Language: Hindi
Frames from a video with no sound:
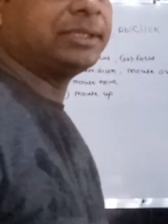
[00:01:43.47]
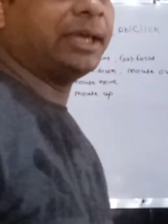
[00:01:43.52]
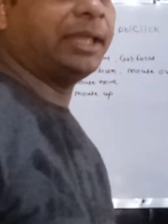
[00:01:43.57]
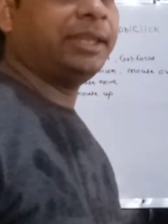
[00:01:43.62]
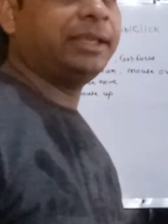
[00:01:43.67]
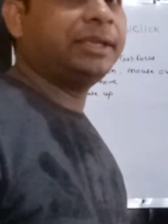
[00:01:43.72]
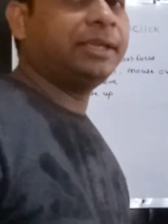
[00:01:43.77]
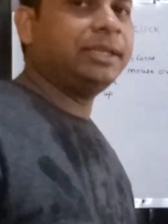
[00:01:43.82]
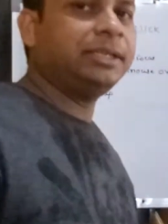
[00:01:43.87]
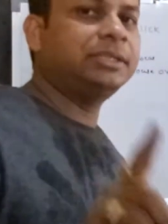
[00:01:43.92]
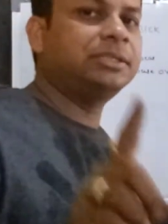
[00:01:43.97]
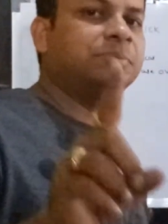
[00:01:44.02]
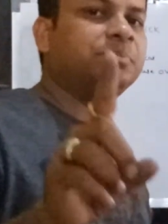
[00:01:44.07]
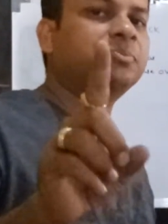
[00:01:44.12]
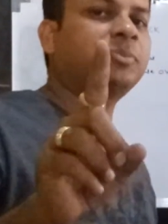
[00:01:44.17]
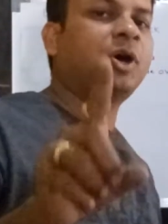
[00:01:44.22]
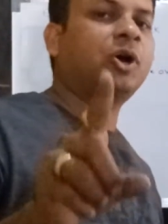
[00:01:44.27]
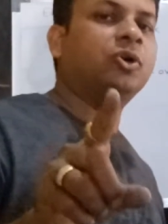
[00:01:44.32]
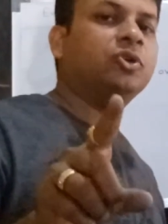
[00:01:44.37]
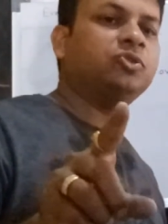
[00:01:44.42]
यानी कि
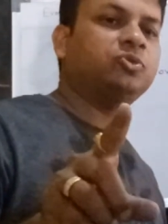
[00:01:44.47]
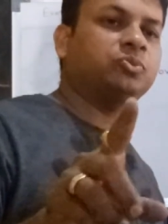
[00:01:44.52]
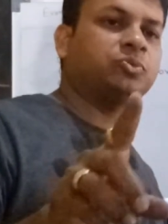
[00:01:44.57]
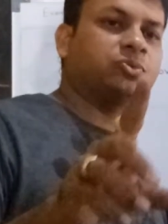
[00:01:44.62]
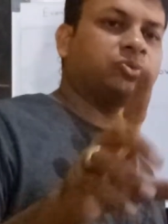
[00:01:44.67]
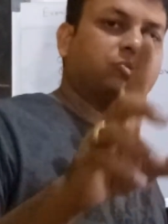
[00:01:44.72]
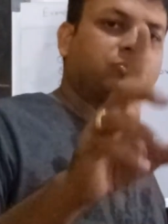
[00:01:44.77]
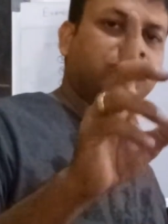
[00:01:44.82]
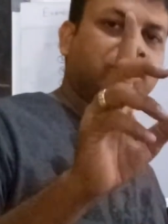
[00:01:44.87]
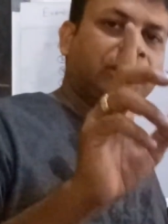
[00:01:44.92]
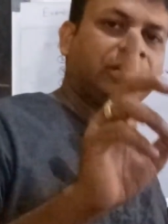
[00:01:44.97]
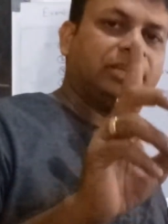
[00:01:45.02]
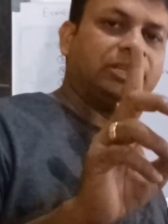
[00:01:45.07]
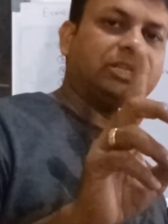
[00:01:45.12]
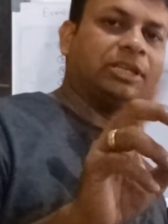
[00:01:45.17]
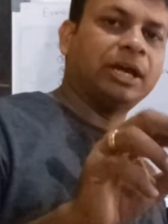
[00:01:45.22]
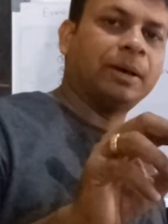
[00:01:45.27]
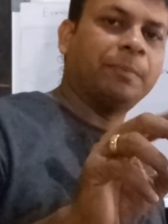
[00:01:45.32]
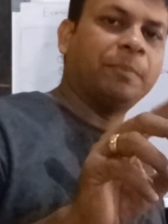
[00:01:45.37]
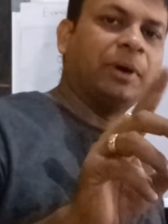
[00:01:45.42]
माउस से
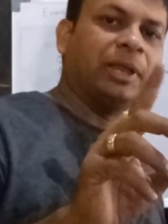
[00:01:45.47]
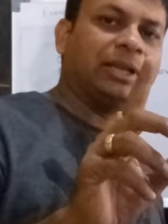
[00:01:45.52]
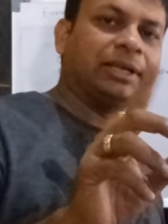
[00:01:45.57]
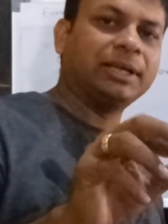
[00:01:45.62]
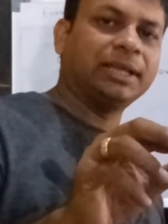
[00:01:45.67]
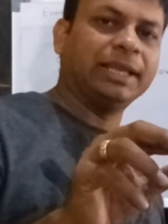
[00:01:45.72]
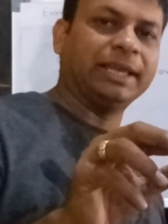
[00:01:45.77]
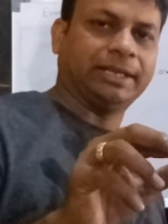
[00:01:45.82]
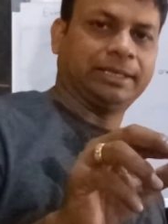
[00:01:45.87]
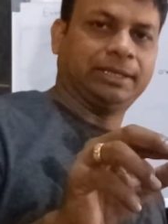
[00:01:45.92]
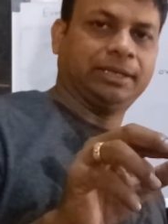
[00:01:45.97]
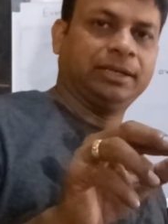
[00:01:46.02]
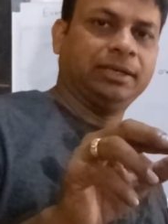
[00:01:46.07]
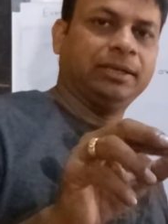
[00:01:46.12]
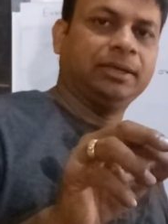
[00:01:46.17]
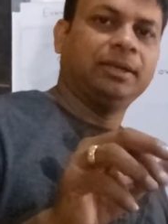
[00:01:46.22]
डबल क्लिक